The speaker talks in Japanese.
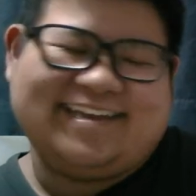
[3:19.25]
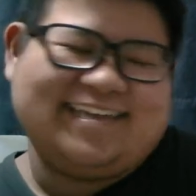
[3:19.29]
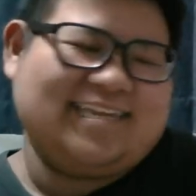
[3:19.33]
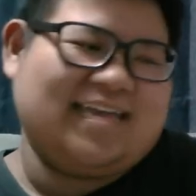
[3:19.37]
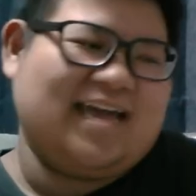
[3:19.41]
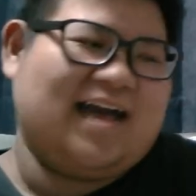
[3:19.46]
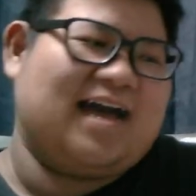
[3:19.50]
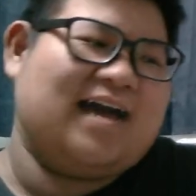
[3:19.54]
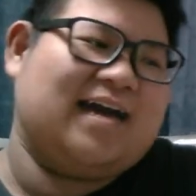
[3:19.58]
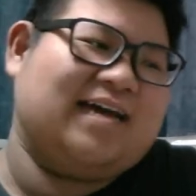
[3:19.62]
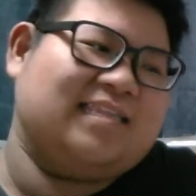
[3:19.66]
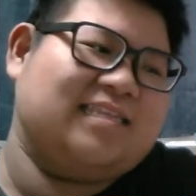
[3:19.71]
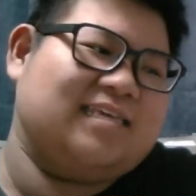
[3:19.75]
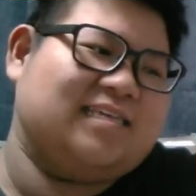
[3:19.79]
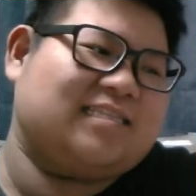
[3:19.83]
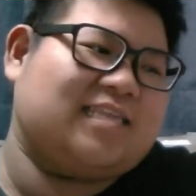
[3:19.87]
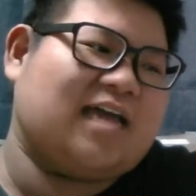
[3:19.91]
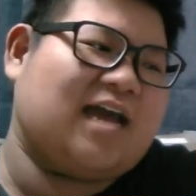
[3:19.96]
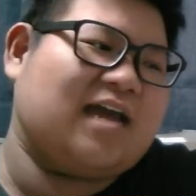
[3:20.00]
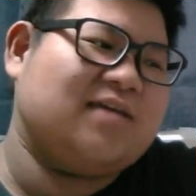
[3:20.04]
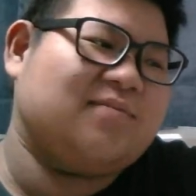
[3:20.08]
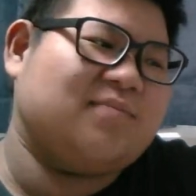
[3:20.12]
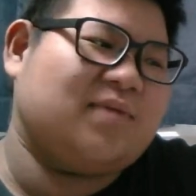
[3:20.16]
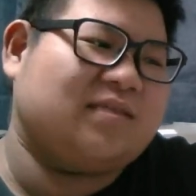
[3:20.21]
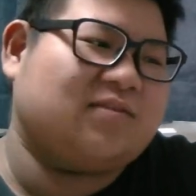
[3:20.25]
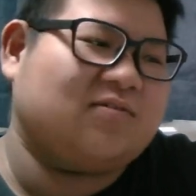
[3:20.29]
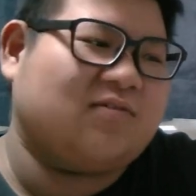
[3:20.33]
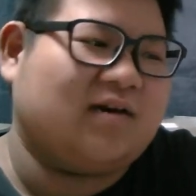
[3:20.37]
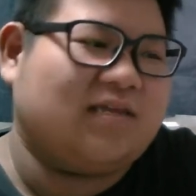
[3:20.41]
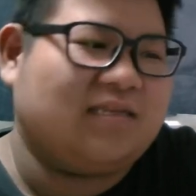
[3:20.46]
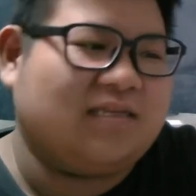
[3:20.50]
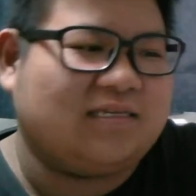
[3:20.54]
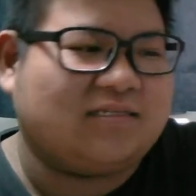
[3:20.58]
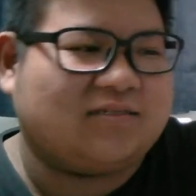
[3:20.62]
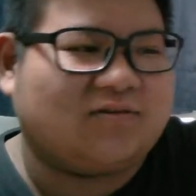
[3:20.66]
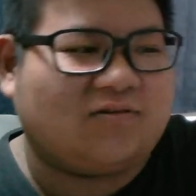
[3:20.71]
いやーね、大麻とか
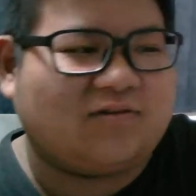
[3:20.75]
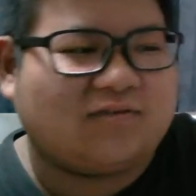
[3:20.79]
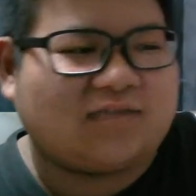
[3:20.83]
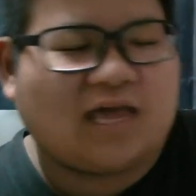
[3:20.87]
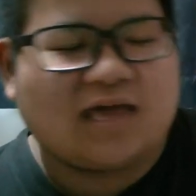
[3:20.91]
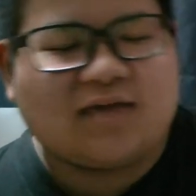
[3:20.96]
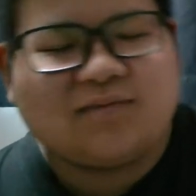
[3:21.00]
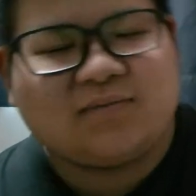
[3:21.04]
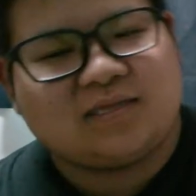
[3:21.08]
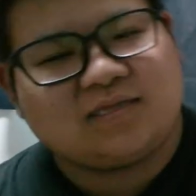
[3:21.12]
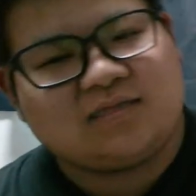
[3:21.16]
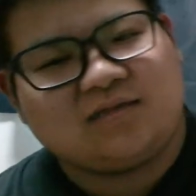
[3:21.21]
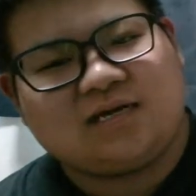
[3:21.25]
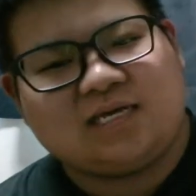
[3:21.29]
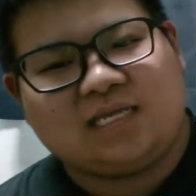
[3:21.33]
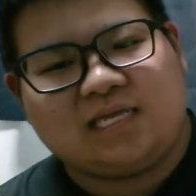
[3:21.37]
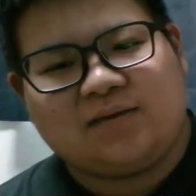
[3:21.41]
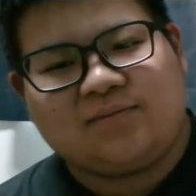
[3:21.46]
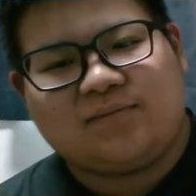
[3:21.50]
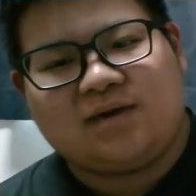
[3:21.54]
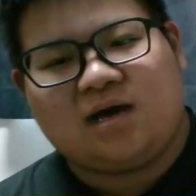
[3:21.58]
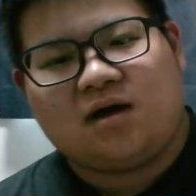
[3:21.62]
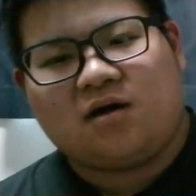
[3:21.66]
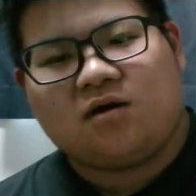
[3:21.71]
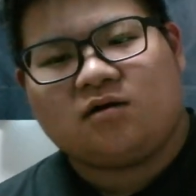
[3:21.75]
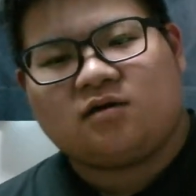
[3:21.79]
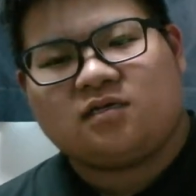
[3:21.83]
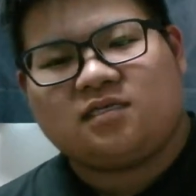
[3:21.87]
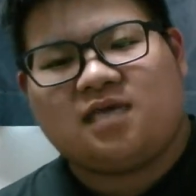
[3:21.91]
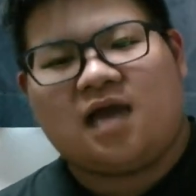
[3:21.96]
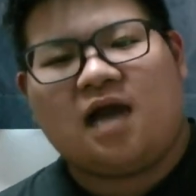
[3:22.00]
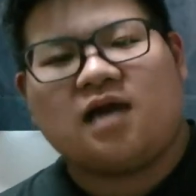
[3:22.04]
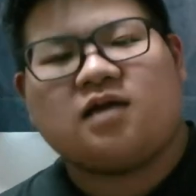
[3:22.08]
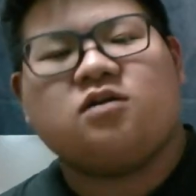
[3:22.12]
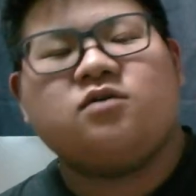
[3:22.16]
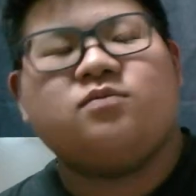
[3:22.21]
ね、そう、大麻っていうかね、まあ、
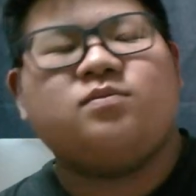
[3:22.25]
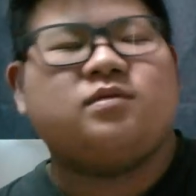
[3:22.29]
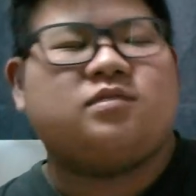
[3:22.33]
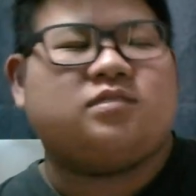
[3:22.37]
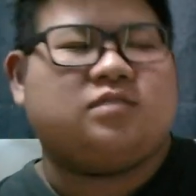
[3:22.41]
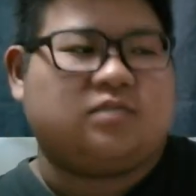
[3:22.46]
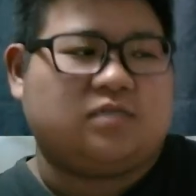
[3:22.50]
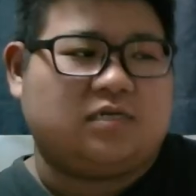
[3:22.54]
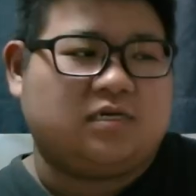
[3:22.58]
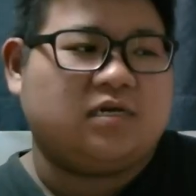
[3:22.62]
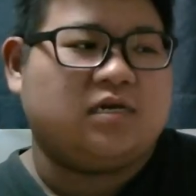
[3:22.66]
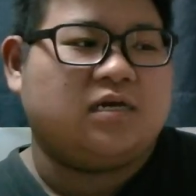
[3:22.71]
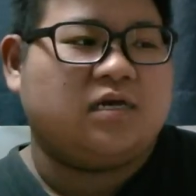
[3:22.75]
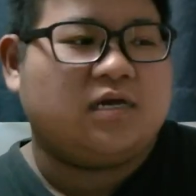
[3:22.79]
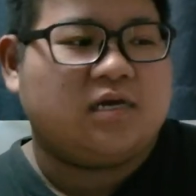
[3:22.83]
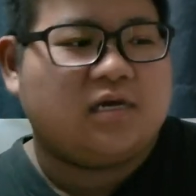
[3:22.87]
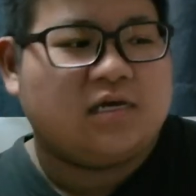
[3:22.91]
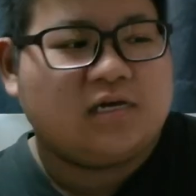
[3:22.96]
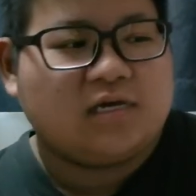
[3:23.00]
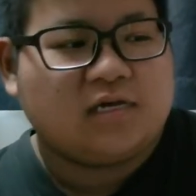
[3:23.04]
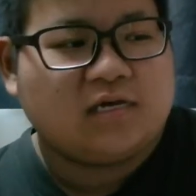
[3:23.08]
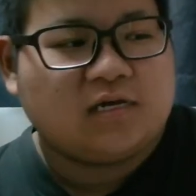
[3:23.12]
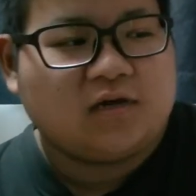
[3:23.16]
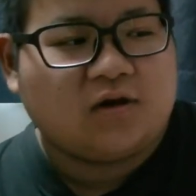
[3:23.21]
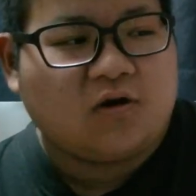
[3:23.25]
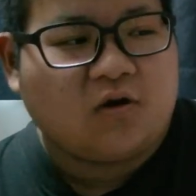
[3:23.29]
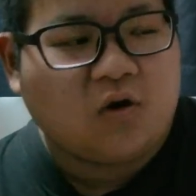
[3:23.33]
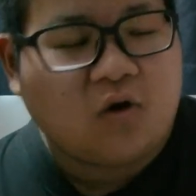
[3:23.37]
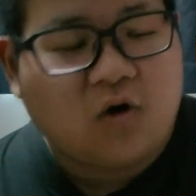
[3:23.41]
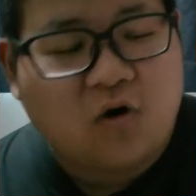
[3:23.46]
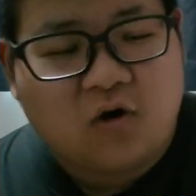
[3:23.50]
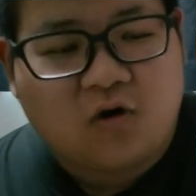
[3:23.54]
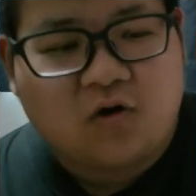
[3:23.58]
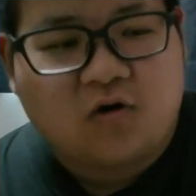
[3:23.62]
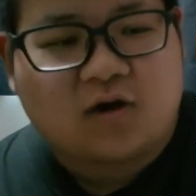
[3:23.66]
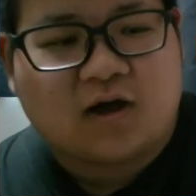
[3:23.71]
薬物
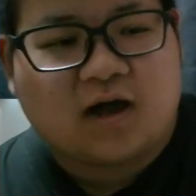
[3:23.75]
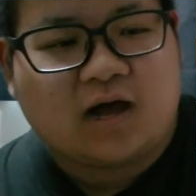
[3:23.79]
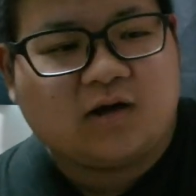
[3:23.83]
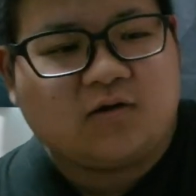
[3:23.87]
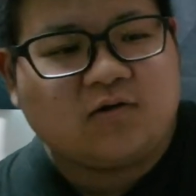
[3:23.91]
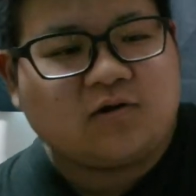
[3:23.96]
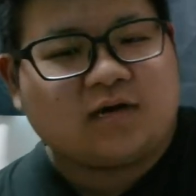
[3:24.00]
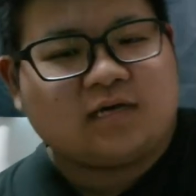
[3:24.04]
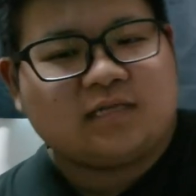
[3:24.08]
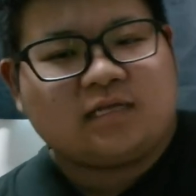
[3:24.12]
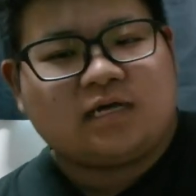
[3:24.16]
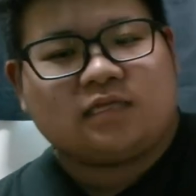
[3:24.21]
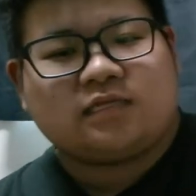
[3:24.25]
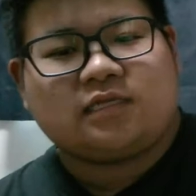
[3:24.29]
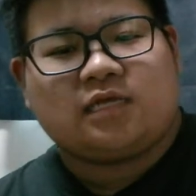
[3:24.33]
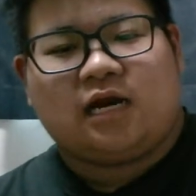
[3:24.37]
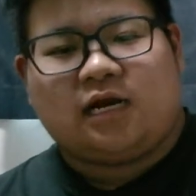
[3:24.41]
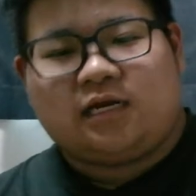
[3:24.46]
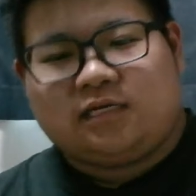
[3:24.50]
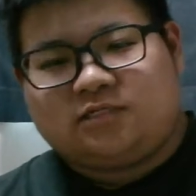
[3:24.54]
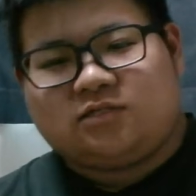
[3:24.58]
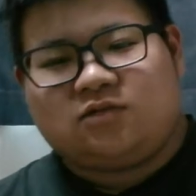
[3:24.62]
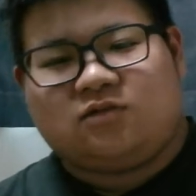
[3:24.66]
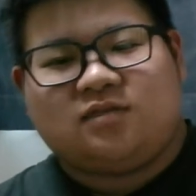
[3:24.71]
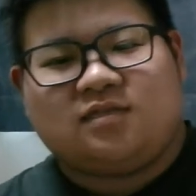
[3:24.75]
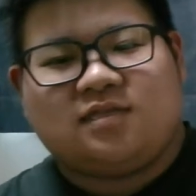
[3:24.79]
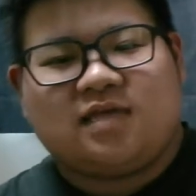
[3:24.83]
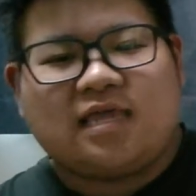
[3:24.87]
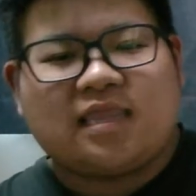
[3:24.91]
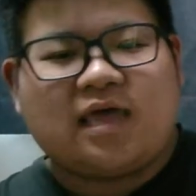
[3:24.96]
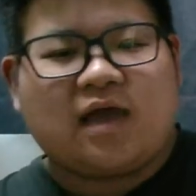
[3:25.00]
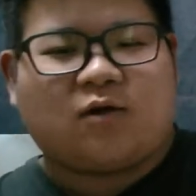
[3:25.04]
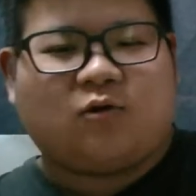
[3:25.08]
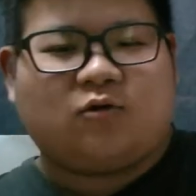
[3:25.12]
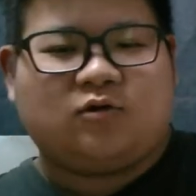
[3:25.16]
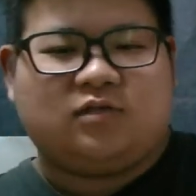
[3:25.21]
を買おうかなったらあれさ、
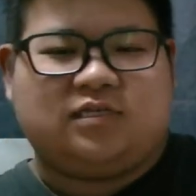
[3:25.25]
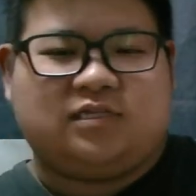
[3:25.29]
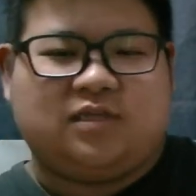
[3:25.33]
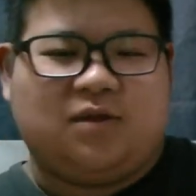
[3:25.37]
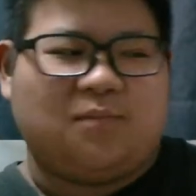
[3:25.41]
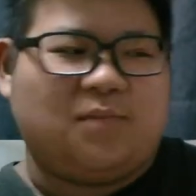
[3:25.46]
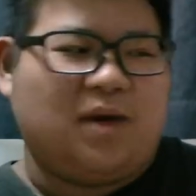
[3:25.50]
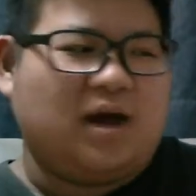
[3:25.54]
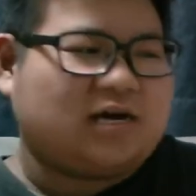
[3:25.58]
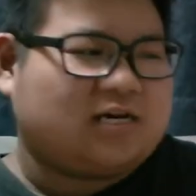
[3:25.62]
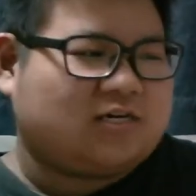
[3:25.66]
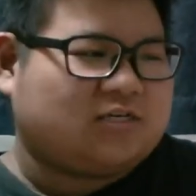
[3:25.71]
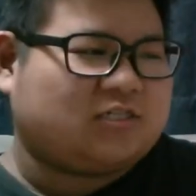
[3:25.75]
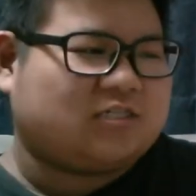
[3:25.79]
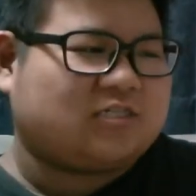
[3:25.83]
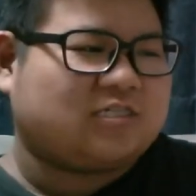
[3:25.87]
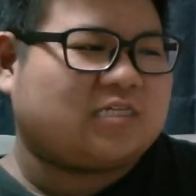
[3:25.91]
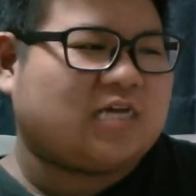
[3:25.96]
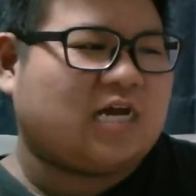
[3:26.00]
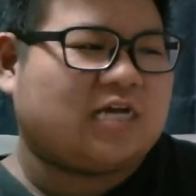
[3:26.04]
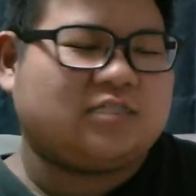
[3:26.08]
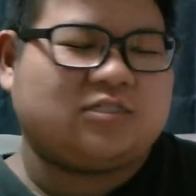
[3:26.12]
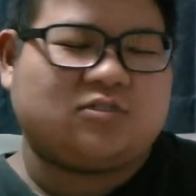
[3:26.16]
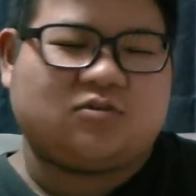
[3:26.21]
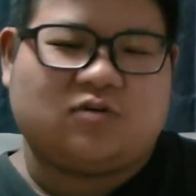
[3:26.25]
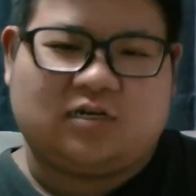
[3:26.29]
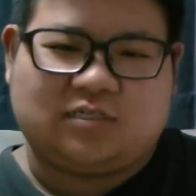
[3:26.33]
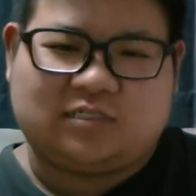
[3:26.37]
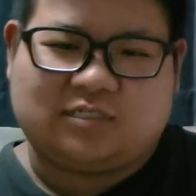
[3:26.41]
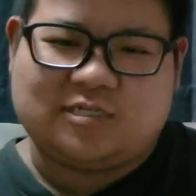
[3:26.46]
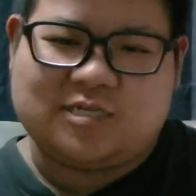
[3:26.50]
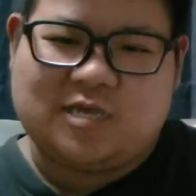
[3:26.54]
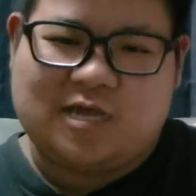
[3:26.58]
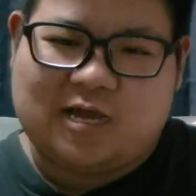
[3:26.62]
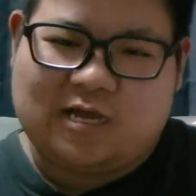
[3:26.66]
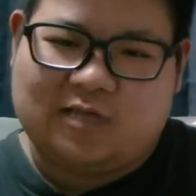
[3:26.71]
7個にね、マックスチャージとか、
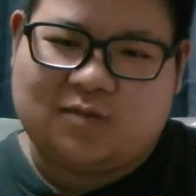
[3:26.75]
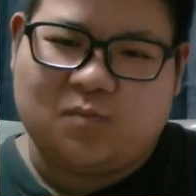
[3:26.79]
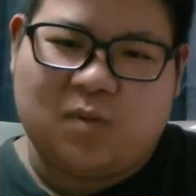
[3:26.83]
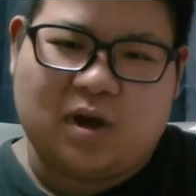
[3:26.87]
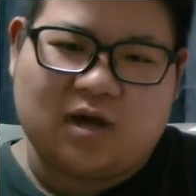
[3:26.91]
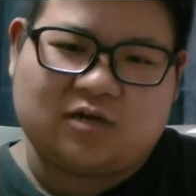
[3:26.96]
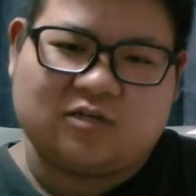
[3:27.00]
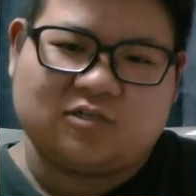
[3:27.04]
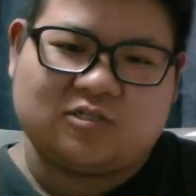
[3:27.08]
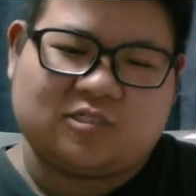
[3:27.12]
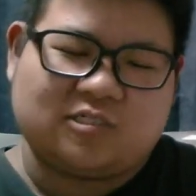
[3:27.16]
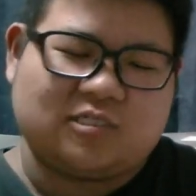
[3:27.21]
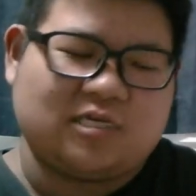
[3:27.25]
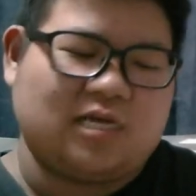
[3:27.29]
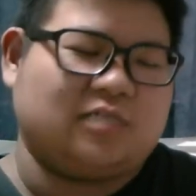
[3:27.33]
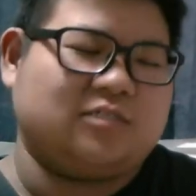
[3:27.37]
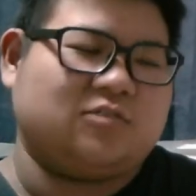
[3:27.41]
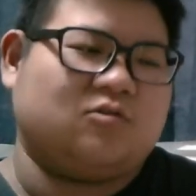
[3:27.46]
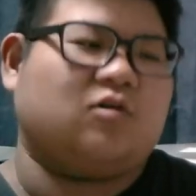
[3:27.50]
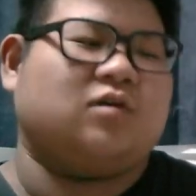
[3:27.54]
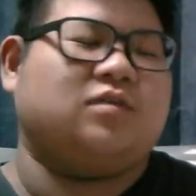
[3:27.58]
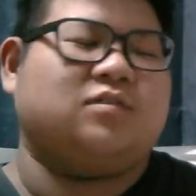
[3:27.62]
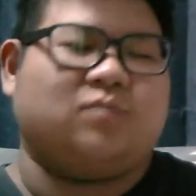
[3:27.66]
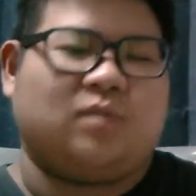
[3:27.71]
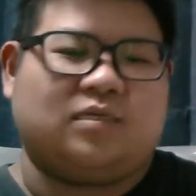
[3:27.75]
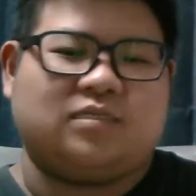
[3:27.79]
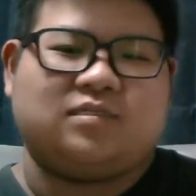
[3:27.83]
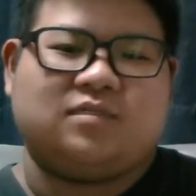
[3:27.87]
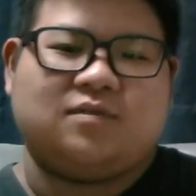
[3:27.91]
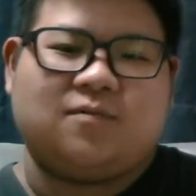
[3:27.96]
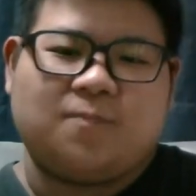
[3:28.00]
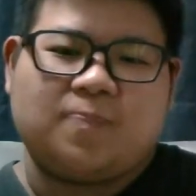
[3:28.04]
スイカにマックスチャージとかします。